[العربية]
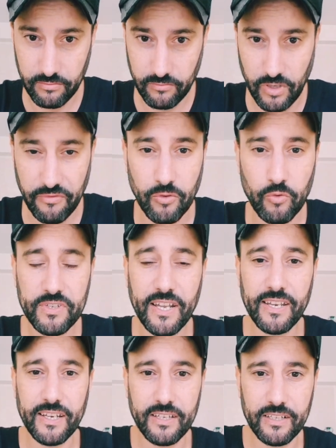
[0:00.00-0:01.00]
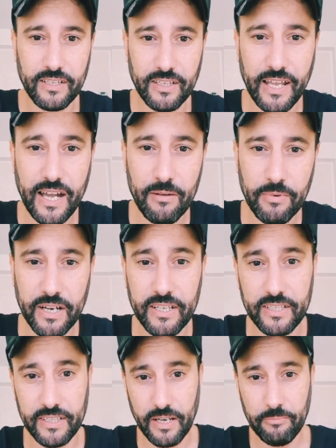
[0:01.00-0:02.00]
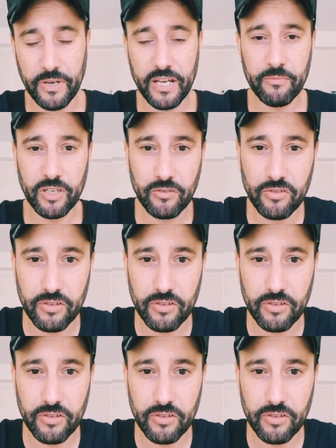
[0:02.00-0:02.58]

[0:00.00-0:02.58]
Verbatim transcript: ولا فين وصل الخبر ديال البيرمي